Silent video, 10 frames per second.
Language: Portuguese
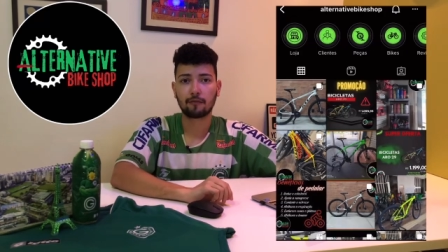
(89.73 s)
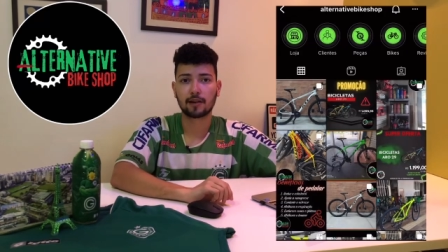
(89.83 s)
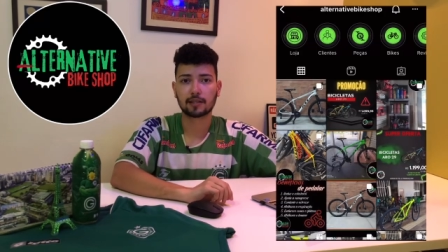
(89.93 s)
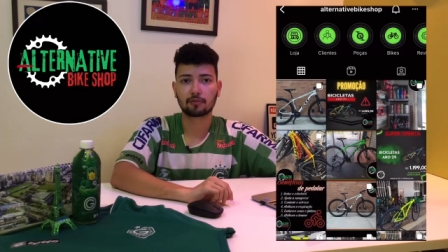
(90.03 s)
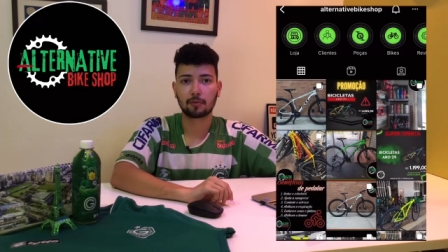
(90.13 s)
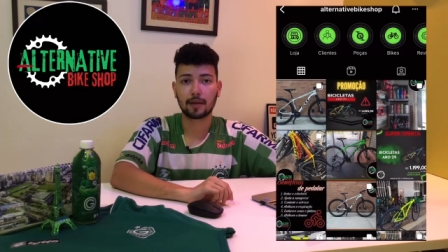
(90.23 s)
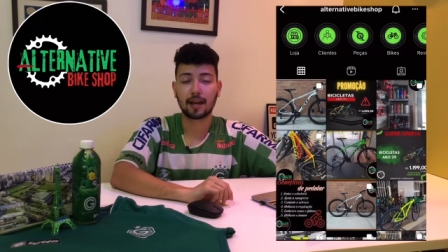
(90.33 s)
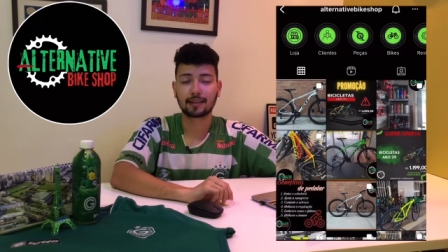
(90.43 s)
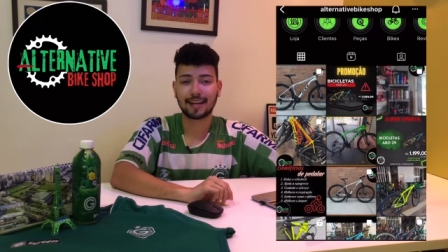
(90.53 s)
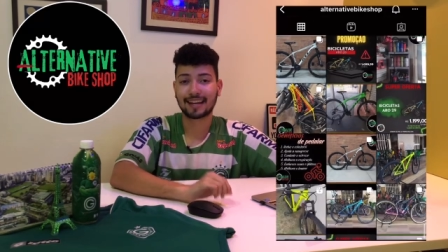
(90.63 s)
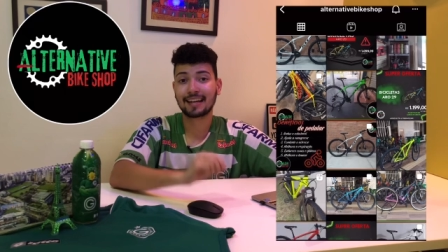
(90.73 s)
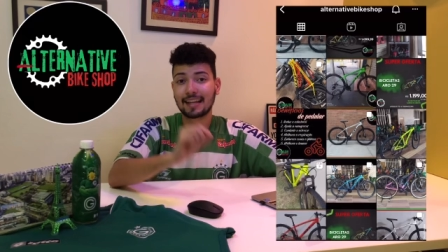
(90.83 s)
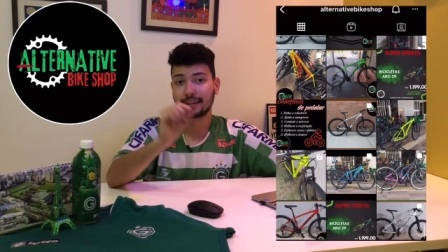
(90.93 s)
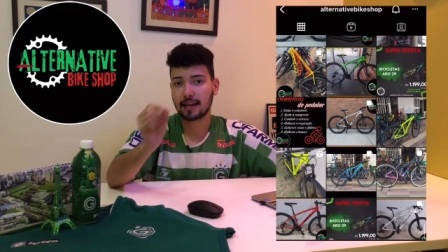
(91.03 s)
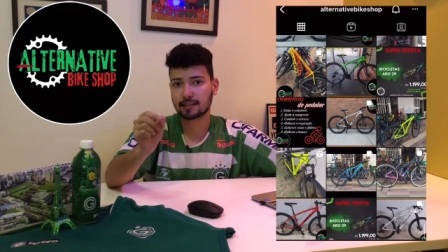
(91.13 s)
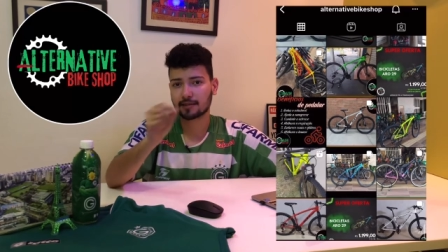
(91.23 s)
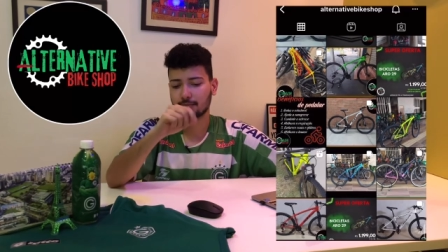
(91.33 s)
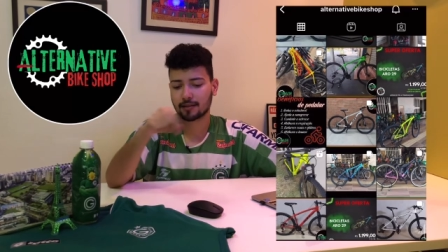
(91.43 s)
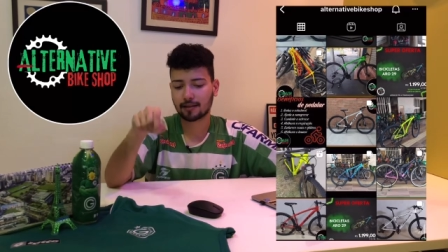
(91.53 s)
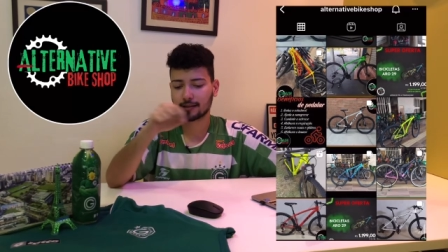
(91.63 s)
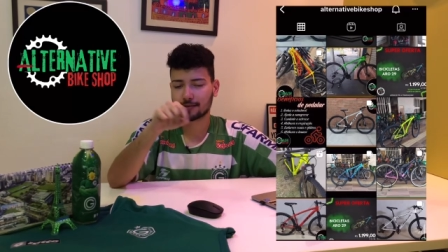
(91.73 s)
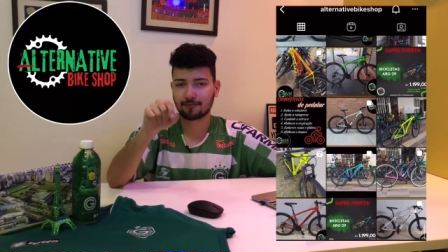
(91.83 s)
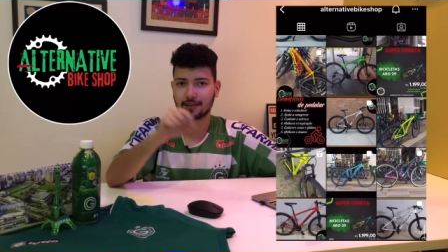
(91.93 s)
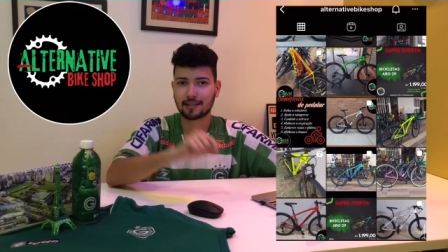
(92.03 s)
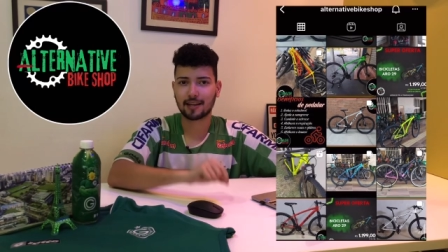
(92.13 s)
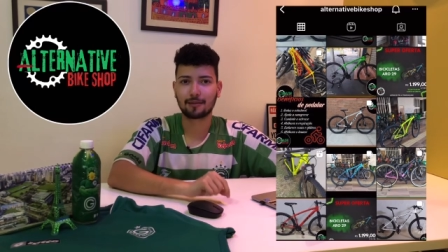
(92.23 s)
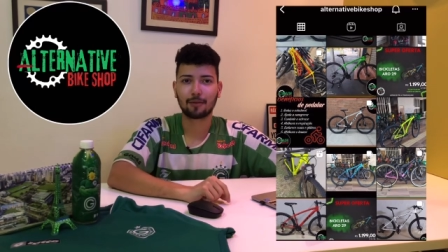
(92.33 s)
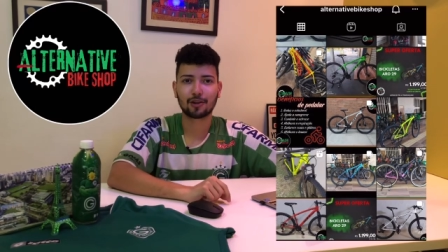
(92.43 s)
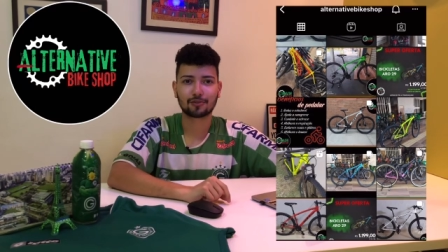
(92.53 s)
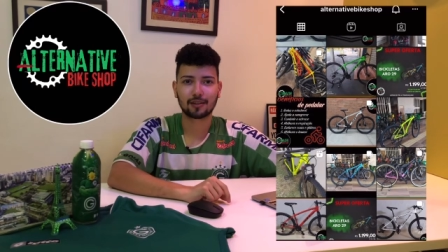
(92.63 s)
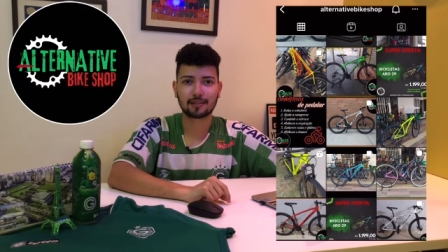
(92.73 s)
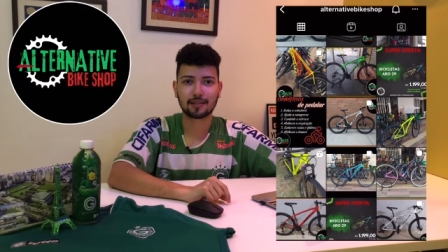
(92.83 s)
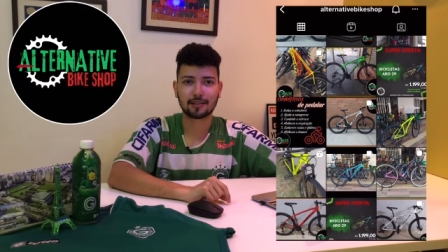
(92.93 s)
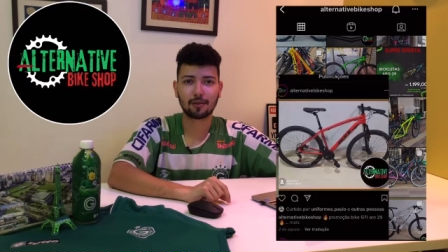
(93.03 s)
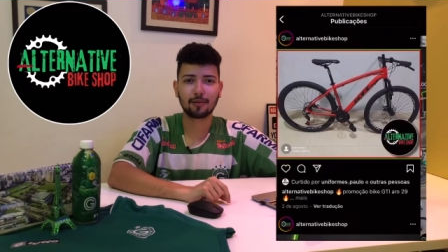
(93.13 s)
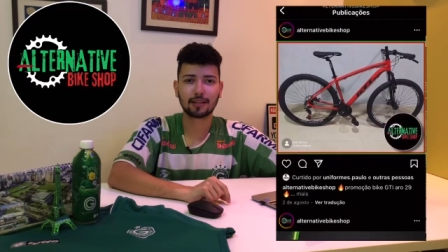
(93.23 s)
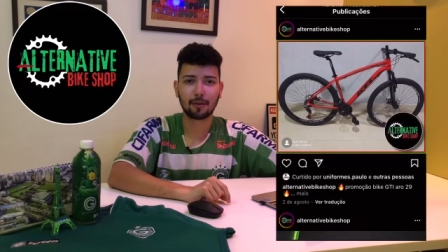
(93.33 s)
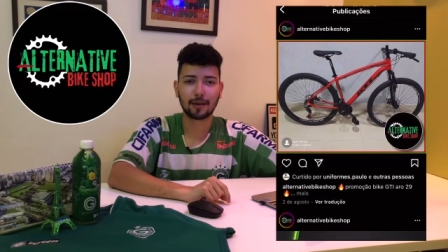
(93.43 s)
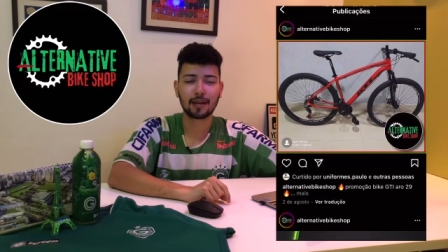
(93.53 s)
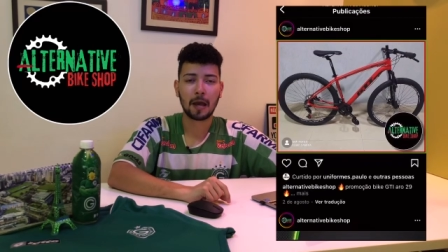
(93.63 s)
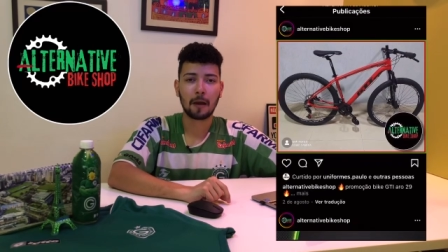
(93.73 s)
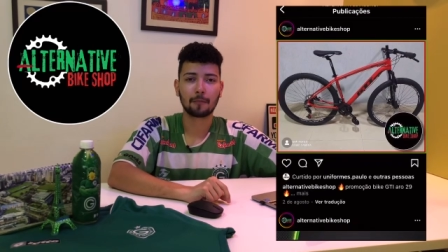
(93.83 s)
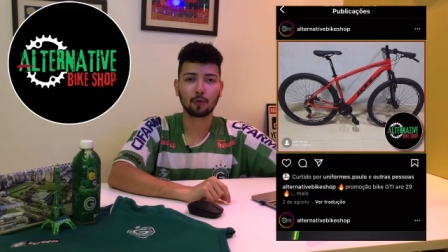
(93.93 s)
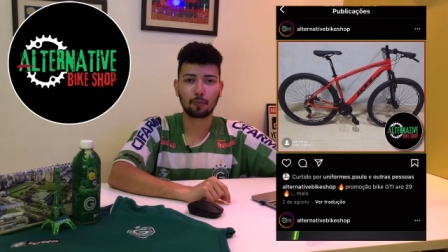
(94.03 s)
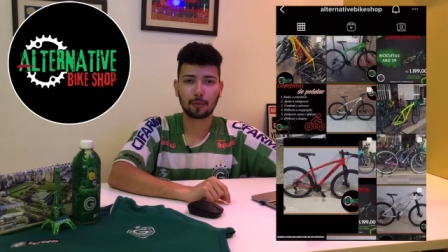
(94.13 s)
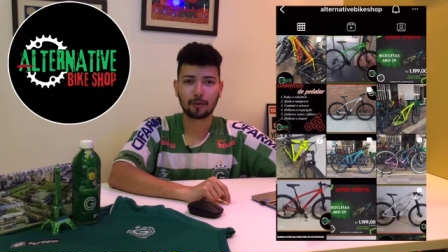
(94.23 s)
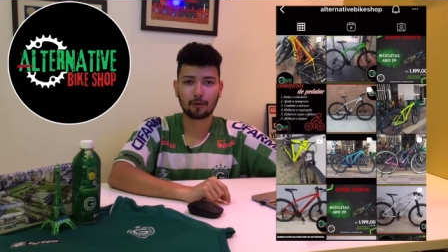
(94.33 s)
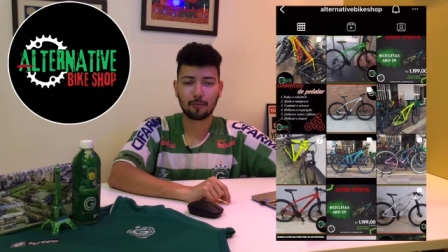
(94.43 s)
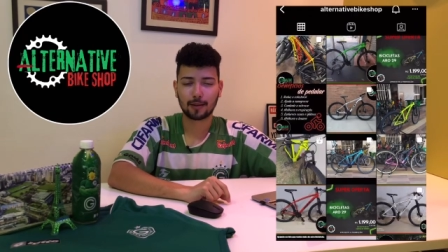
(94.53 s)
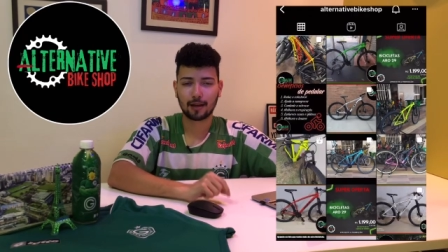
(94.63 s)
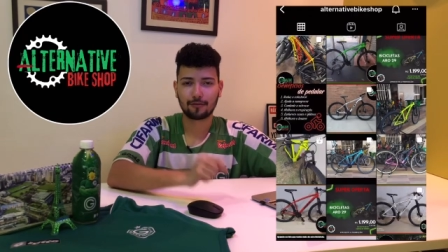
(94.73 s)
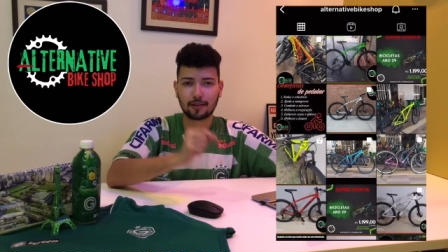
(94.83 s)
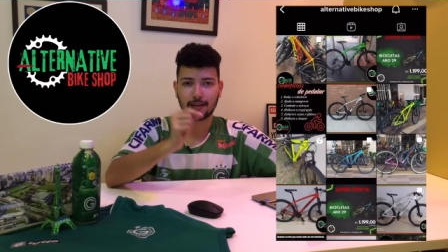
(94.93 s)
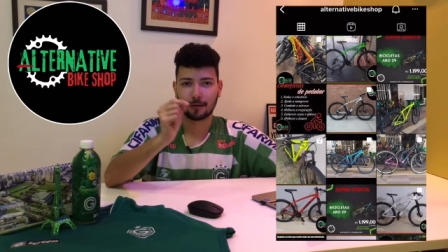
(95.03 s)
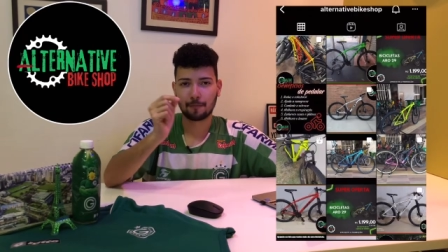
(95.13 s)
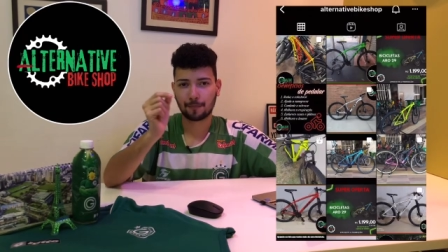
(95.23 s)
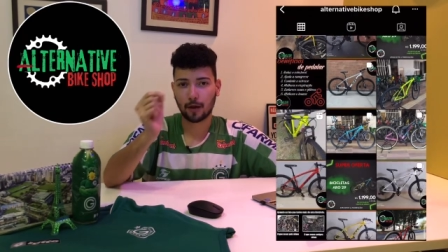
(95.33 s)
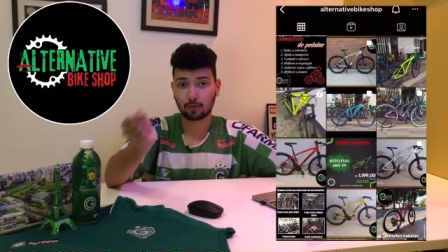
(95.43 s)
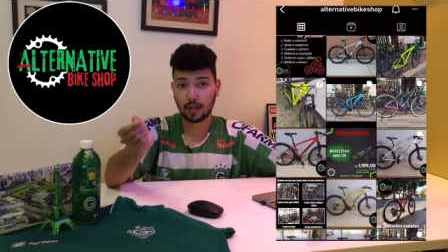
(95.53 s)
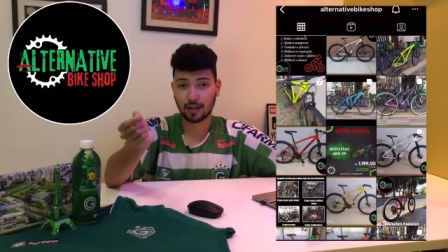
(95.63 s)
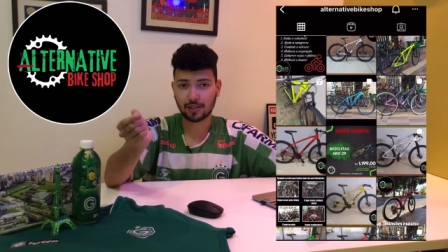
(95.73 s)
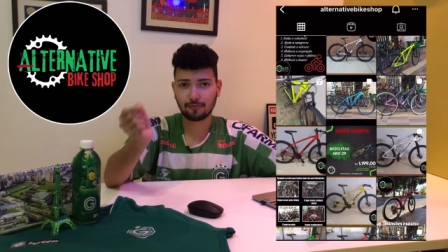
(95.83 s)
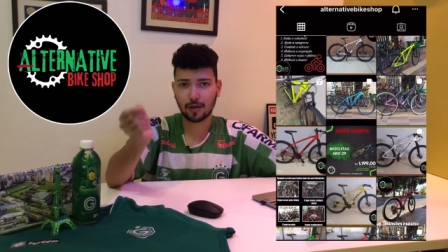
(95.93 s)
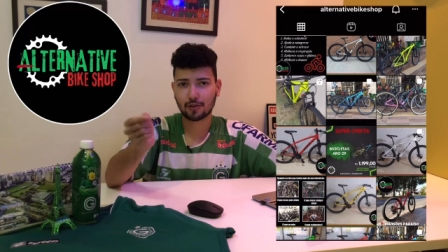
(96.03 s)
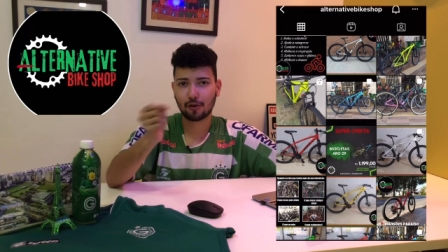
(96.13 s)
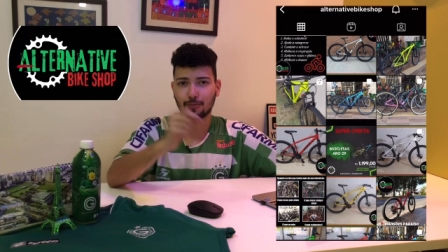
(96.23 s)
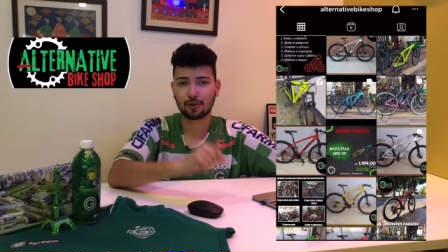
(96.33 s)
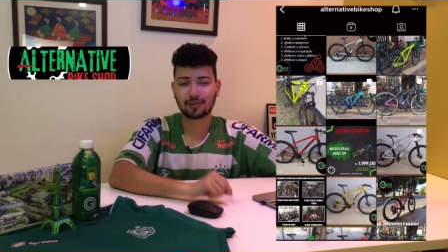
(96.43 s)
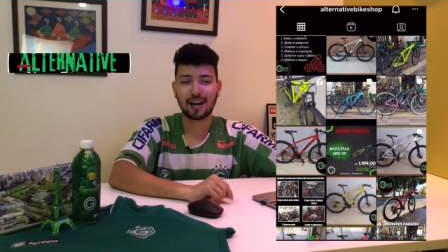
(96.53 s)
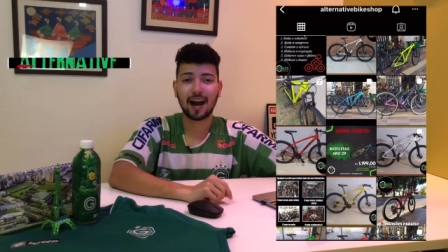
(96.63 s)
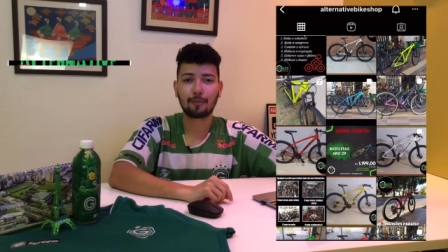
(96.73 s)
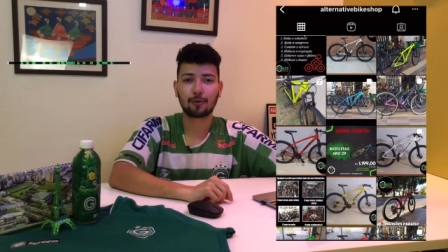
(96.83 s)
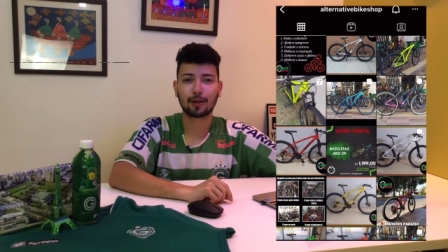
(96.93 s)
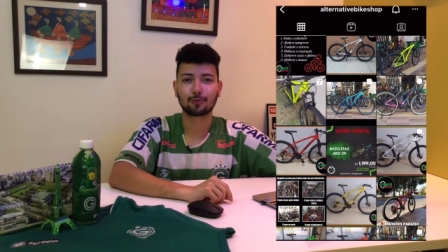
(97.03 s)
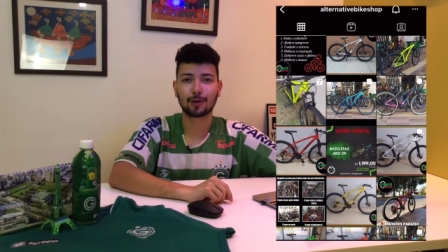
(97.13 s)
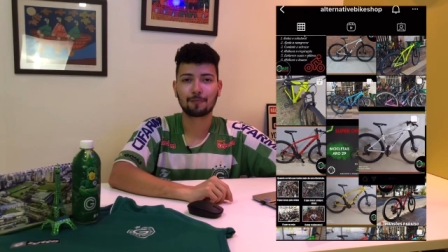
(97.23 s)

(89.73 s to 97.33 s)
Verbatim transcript: fazendo também a entrega dessas bicicletas, vai estar aqui embaixo na descrição e também no primeiro comentário fixado da Alternative Bike Shop, nossa apoiadora.